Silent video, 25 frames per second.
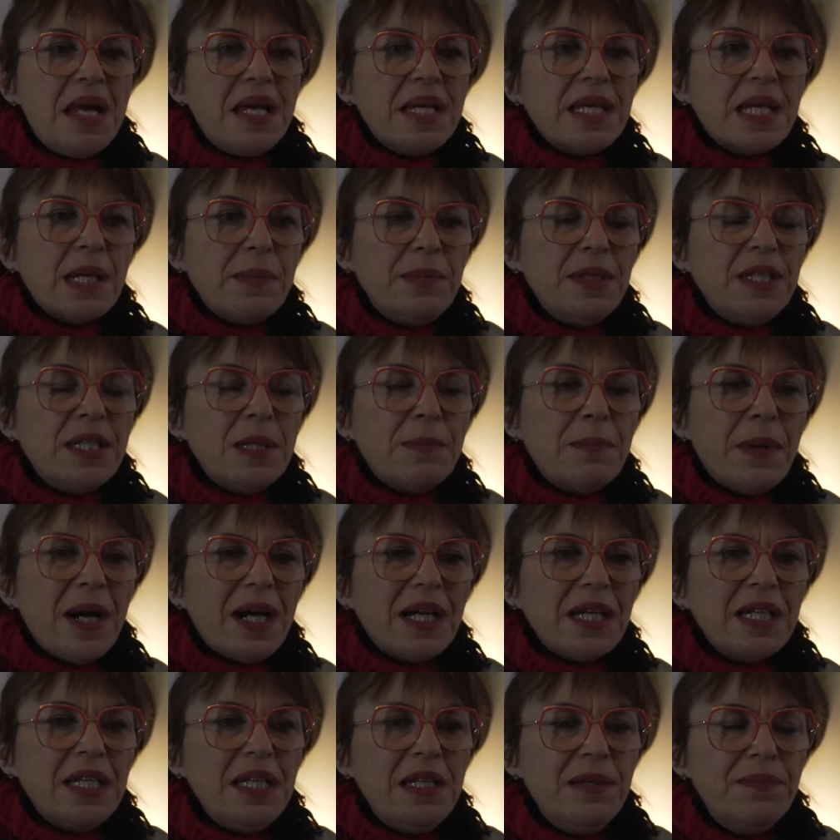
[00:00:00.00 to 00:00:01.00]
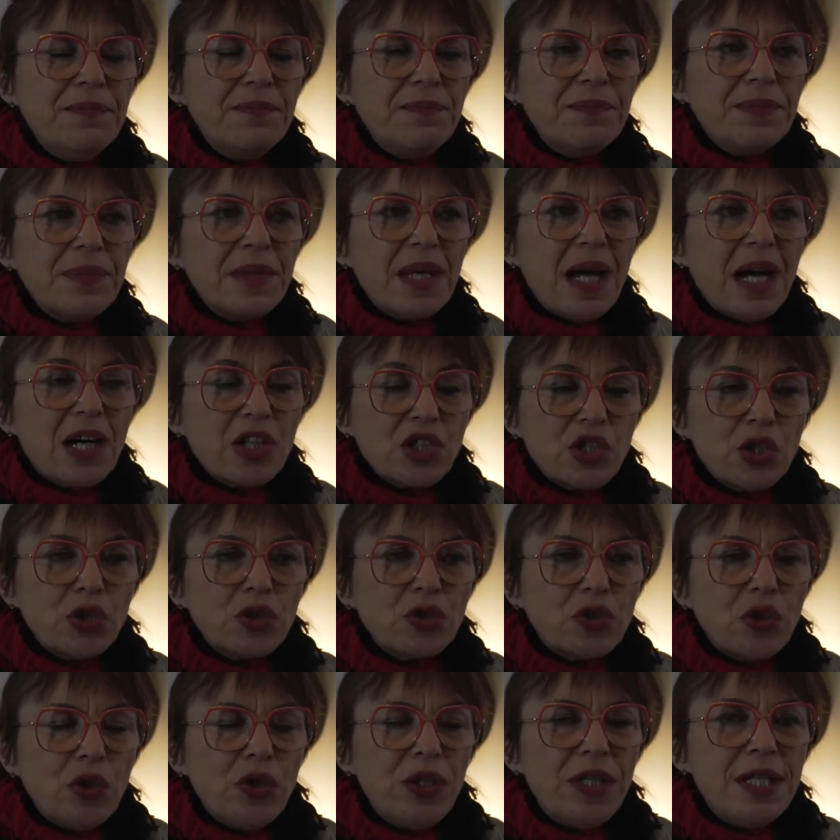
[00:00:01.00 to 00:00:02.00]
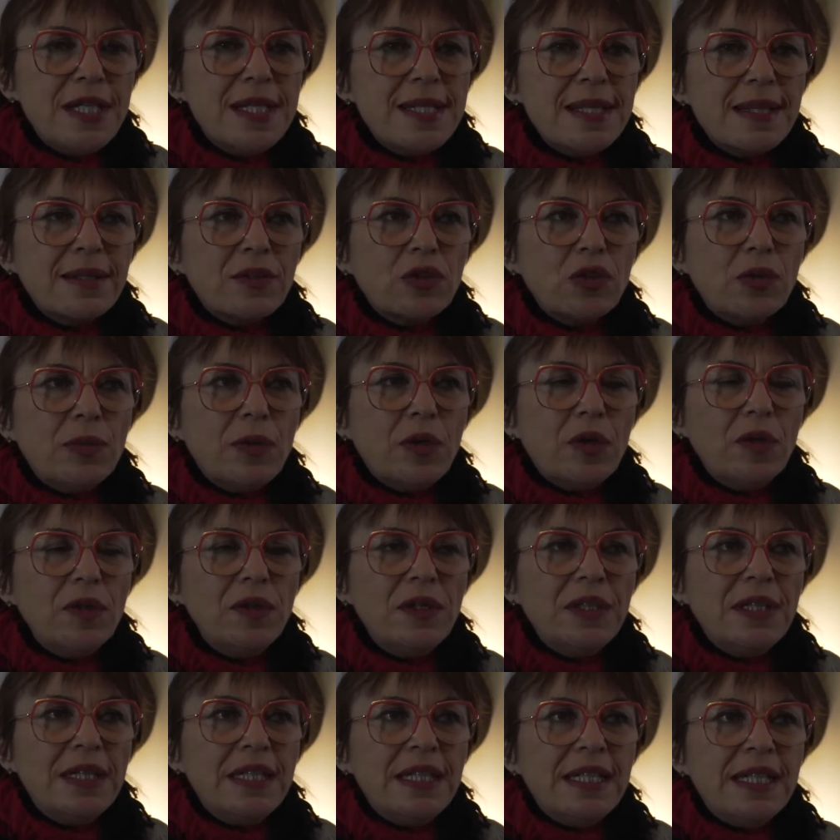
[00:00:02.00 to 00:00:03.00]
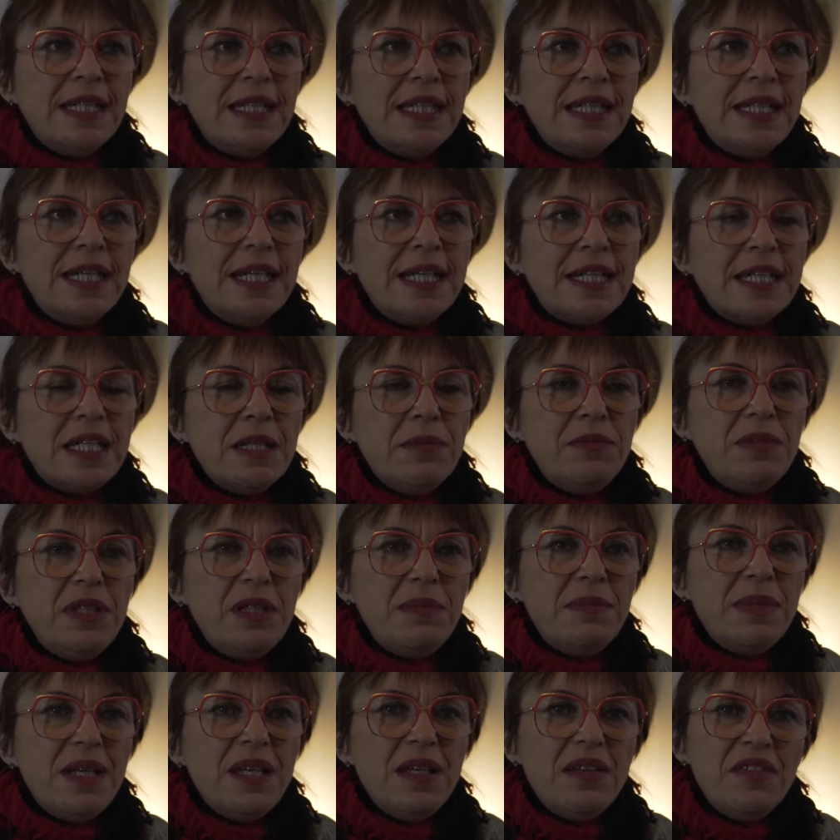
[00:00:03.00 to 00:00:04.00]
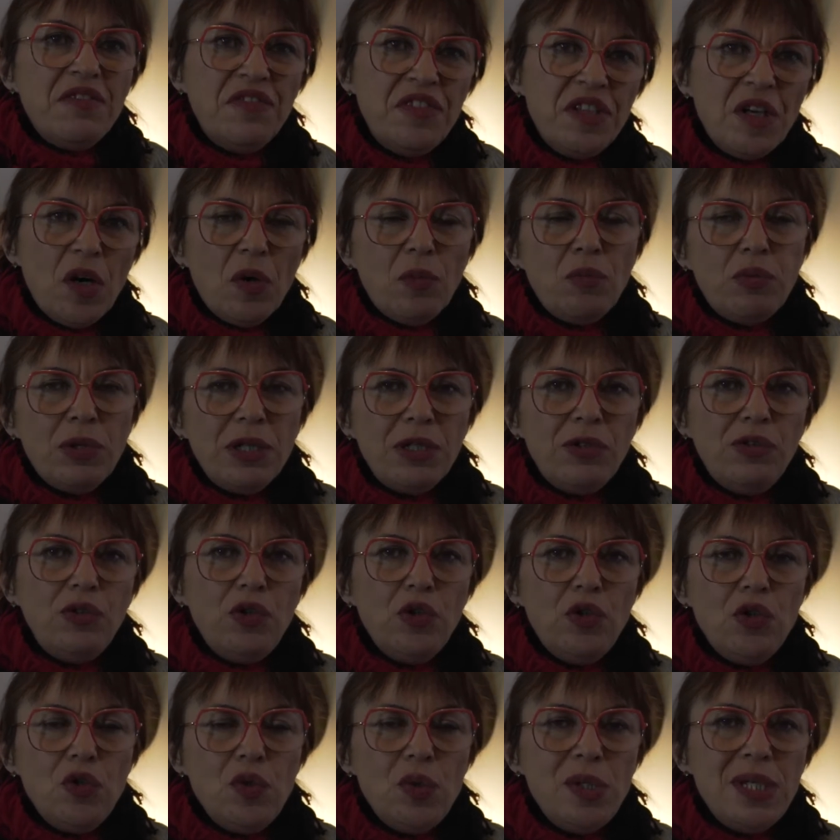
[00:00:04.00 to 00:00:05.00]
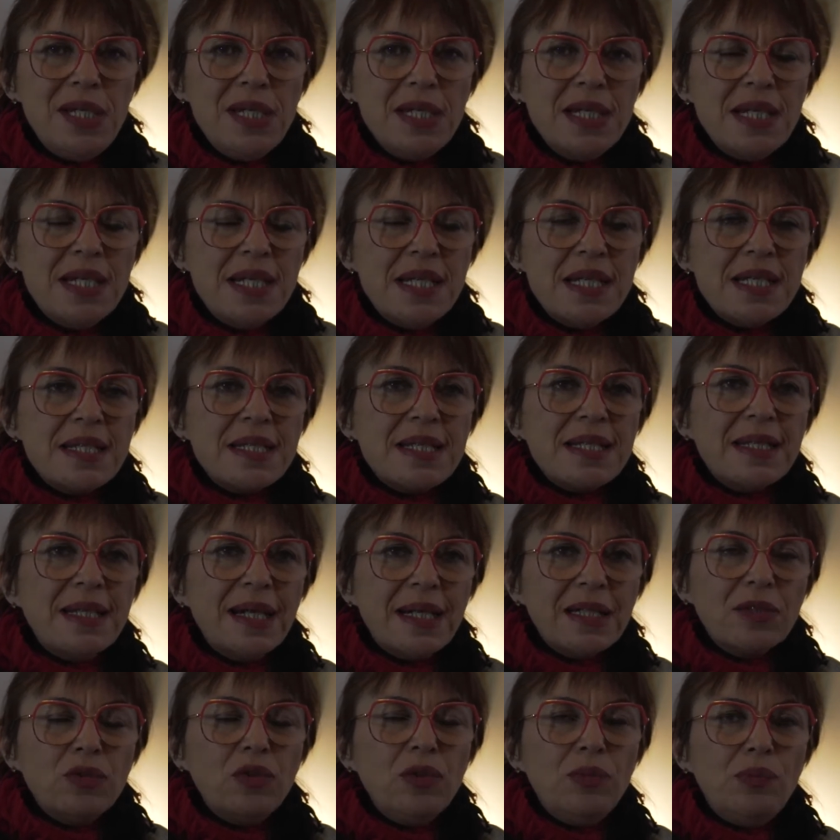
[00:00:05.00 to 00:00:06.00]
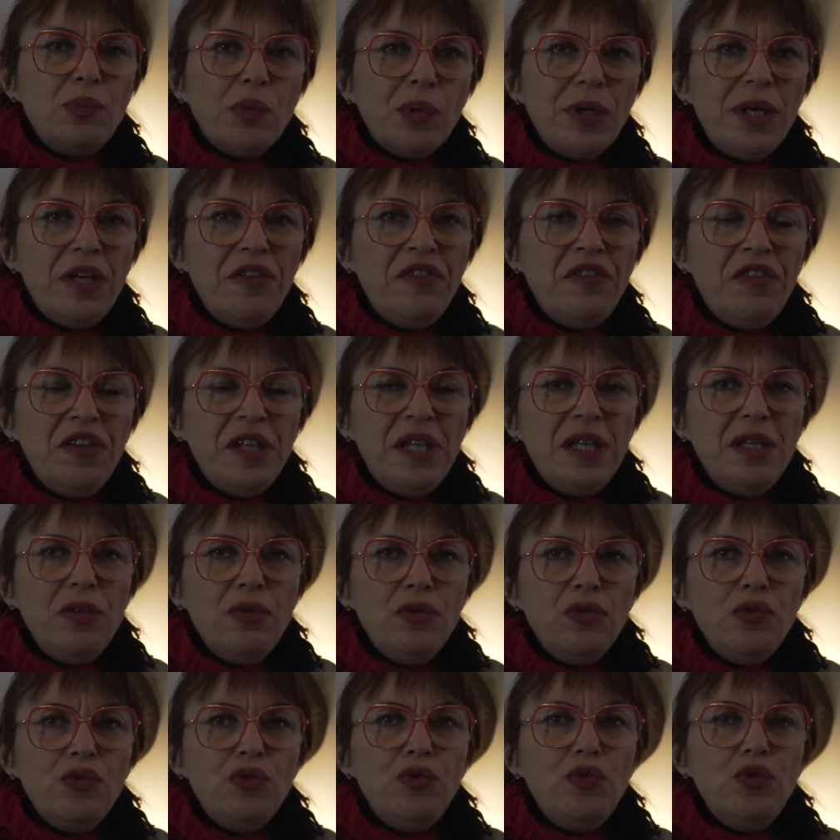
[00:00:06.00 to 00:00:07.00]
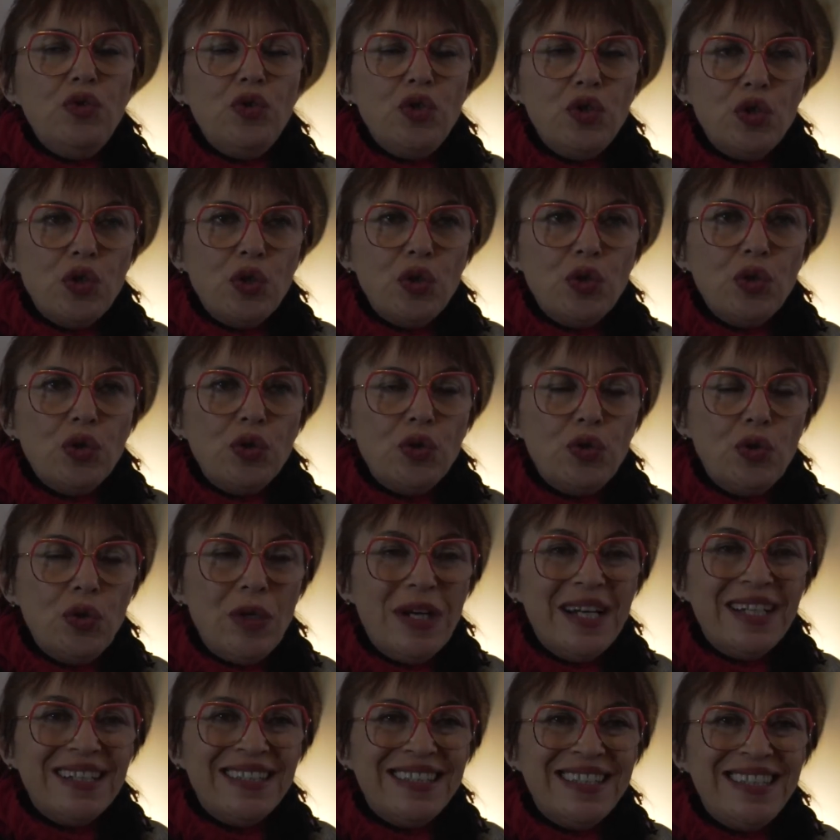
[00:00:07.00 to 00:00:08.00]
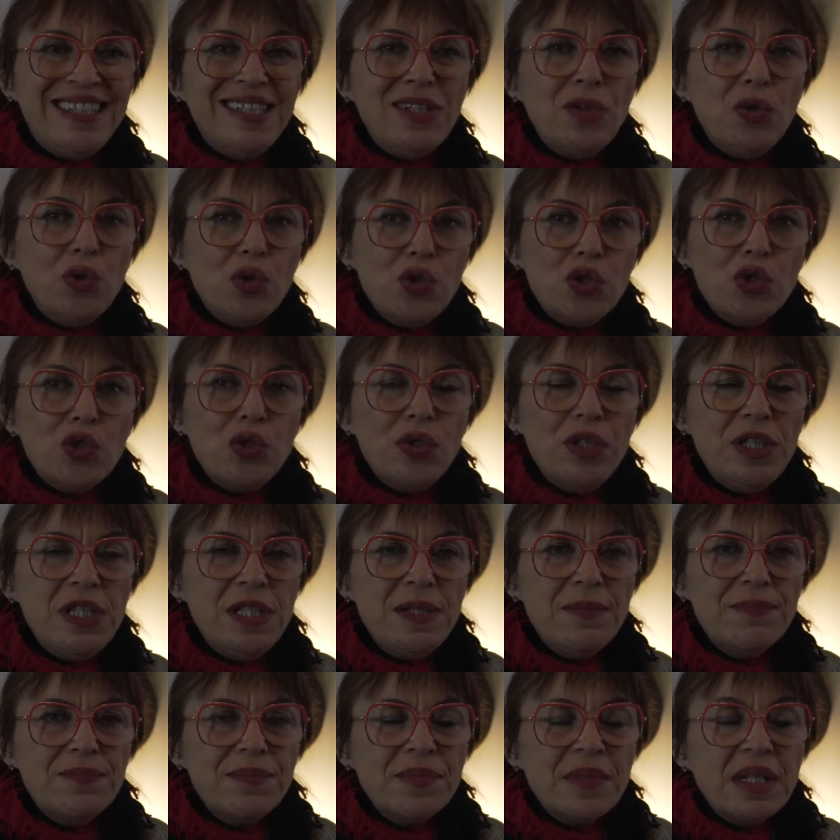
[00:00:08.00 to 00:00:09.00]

qui habitait Paris, Argenteuil exactement, et qui me dit Mais viens en boîte de nuit, c'est gratuit pour les filles du, du lundi au jeudi.